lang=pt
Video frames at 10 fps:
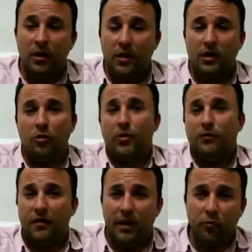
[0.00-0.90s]
então
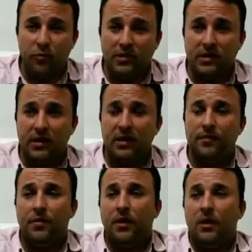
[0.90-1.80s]
prefeito Raimundo Bezerra,
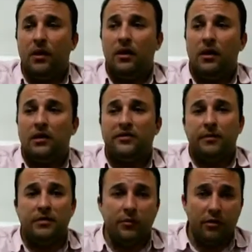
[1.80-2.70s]
e as
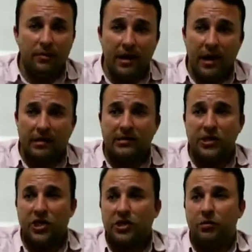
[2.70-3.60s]
verbas foram liberadas na
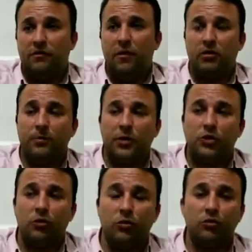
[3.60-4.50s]
gestão de Walter
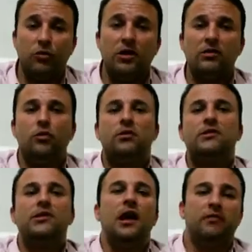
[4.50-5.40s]
Peixoto, o que se
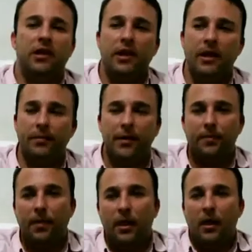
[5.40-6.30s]
noticiava na época
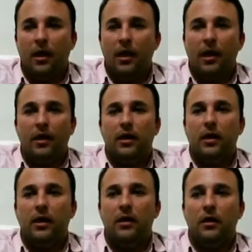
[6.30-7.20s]
é
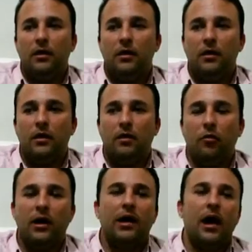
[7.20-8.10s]
que o
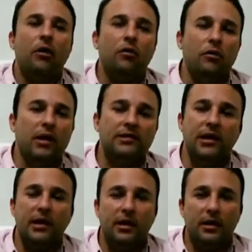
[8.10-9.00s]
canal né,
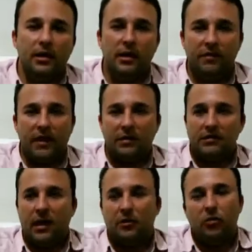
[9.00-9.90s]
seria
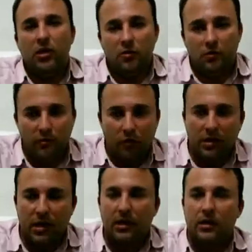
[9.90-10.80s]
revitalizado, o rio
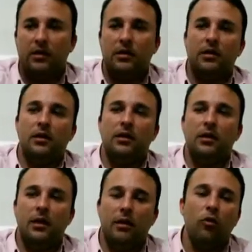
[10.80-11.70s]
voltaria
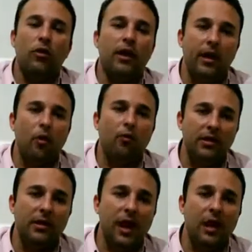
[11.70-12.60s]
né, a correr
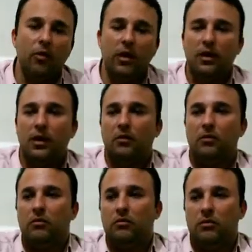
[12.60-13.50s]
realmente água e
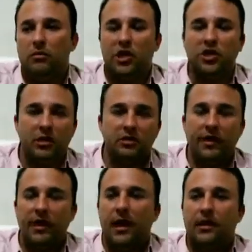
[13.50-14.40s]
não dejetos
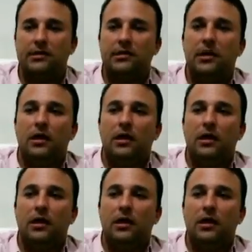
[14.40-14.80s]
fecais,